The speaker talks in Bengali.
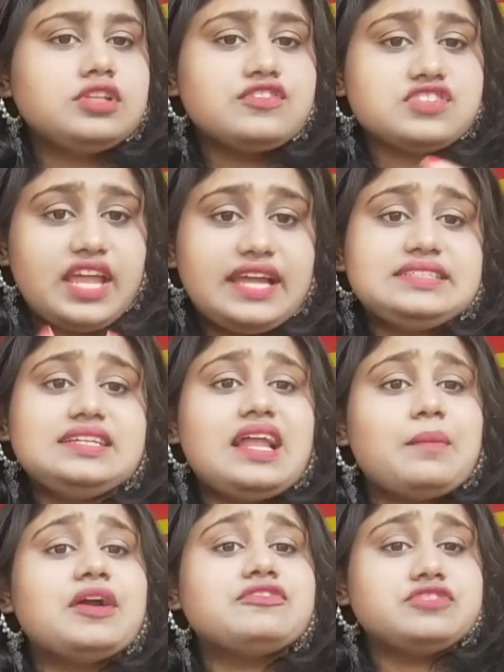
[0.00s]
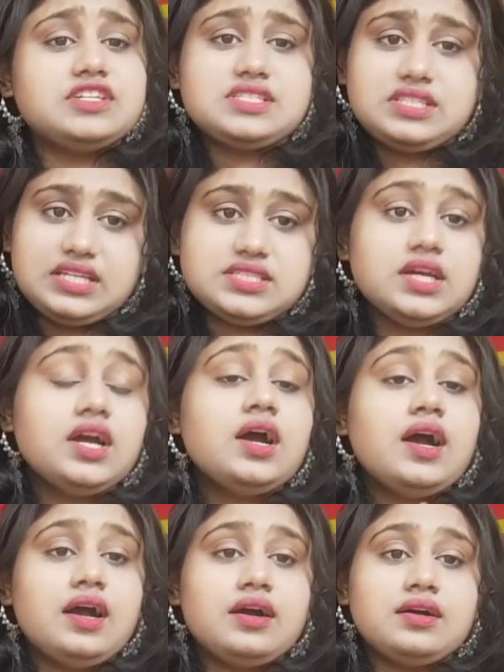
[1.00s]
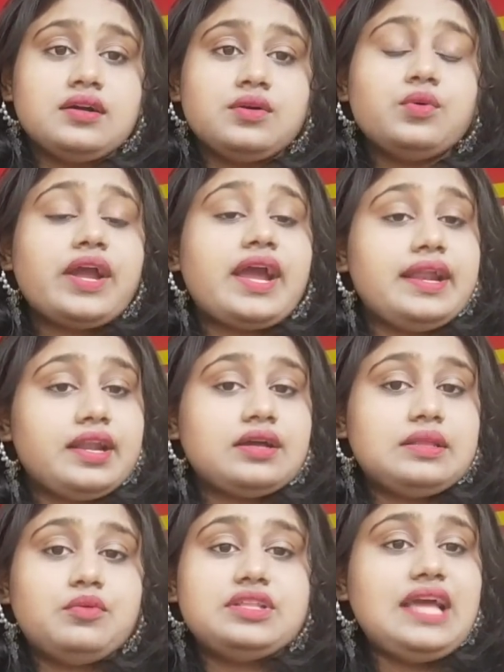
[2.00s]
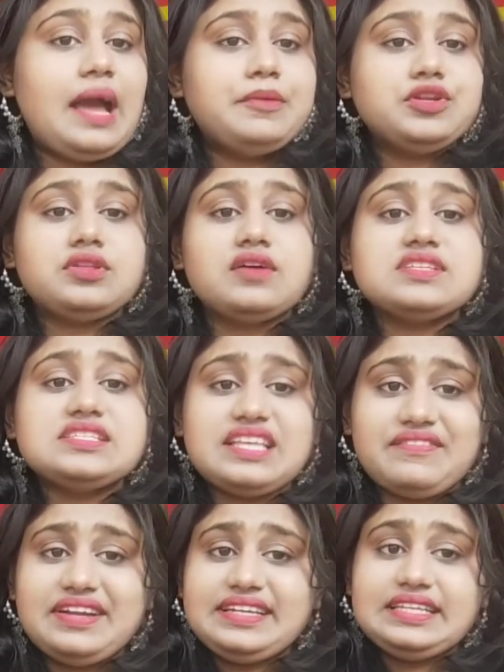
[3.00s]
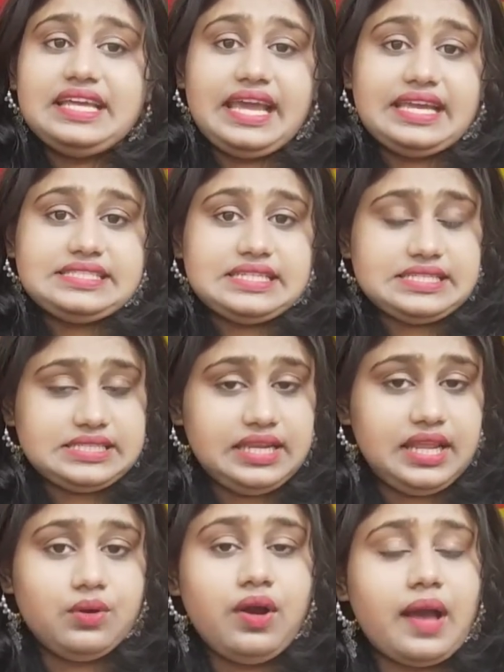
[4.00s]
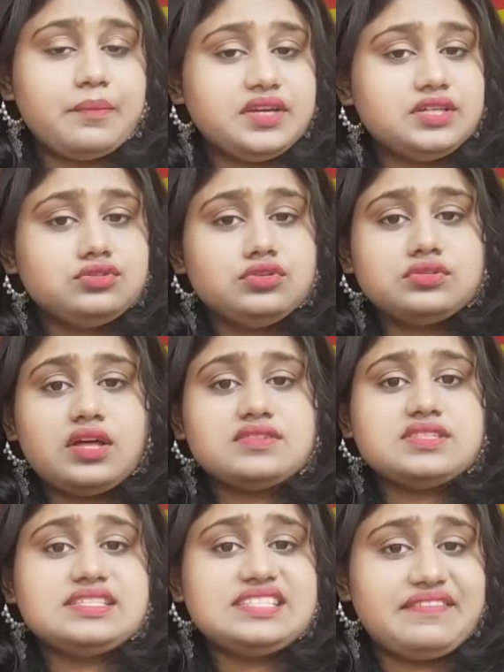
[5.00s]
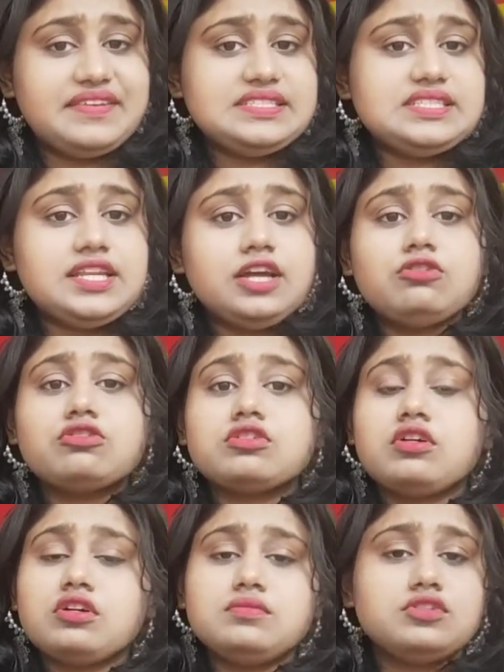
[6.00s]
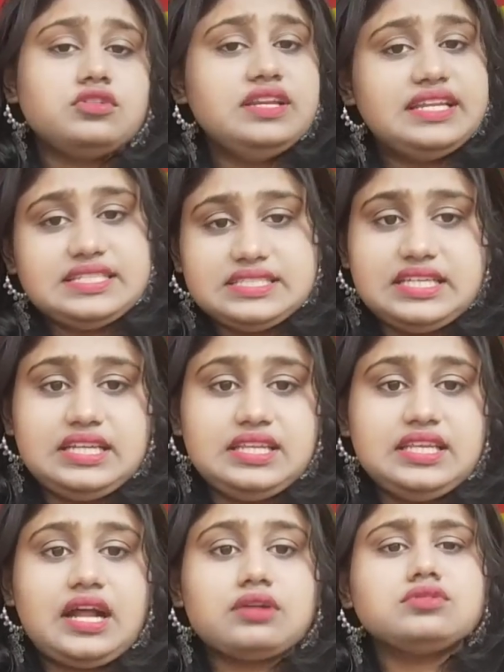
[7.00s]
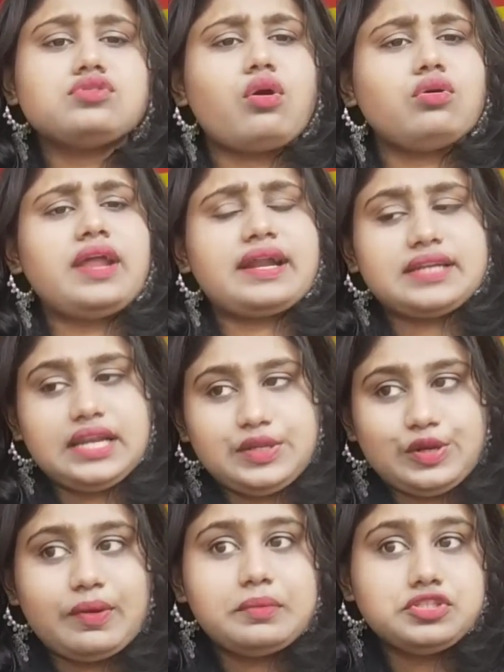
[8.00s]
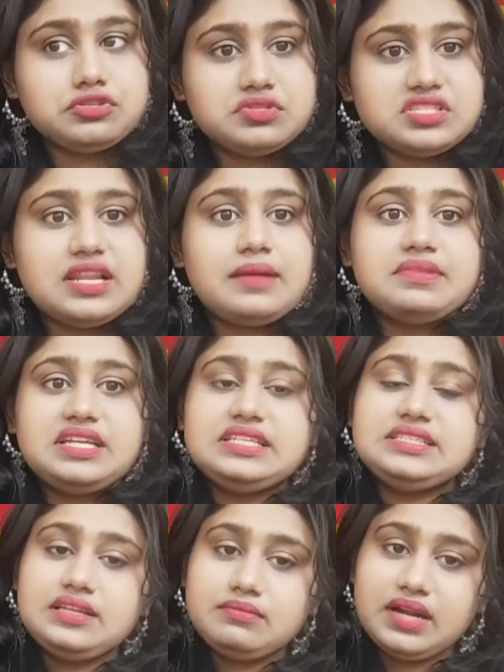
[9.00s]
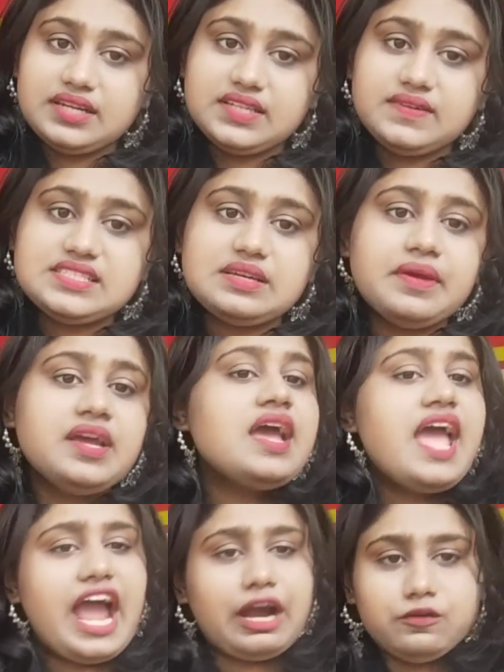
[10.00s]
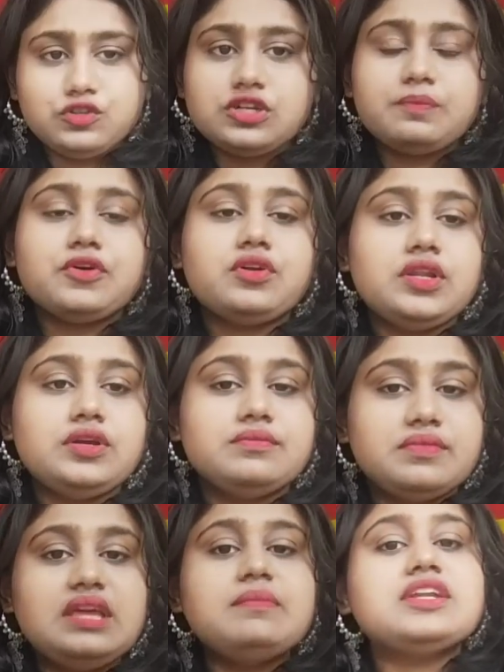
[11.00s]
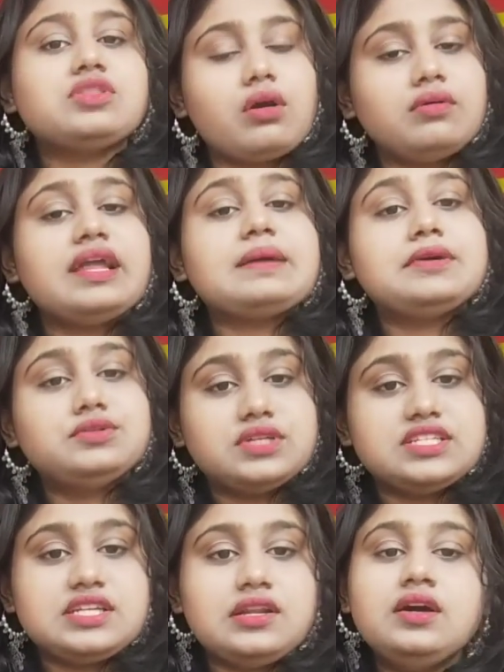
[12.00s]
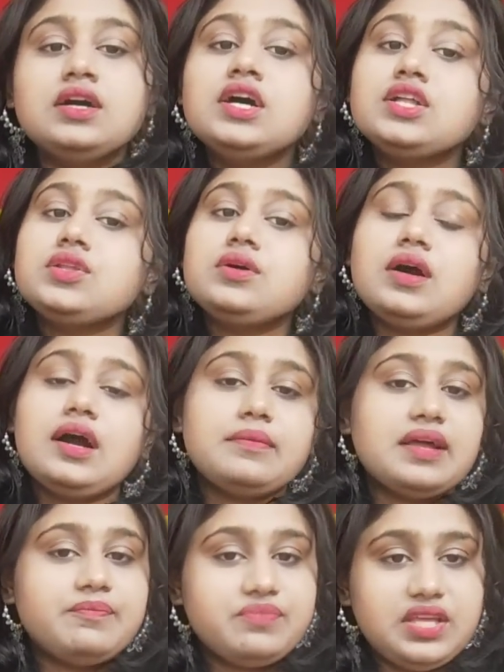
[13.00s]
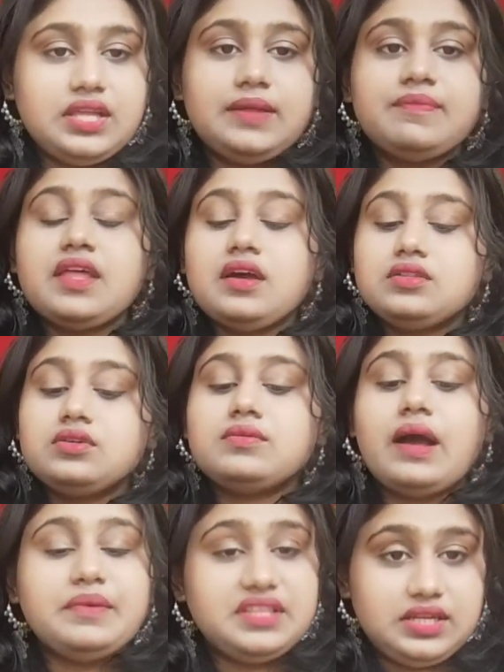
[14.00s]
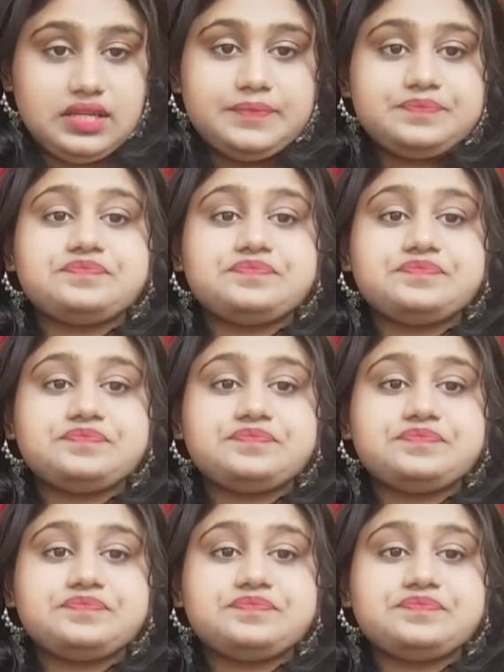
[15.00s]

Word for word: থাউজেন্ড এইটিন আমার ফার্স্ট নিট ও এখানে একটা কথা বলে দিই আমি টু থাউজেন্ড সেভেন্টিনে এইচএস দিলেও আমি কিন্তু টু থাউজেন্ড সেভেন্টিনে কোনো রকম কোনো নিট দিইনি কারণ তখন একটা নিয়ম আমি শুনছিলাম নিট তিনবার দেওয়া যাবে এখনও সব কোনো নিয়ম নেই বাট তখন একবার উঠেছিল তো আমরা দিইনি তো আমি দিইনি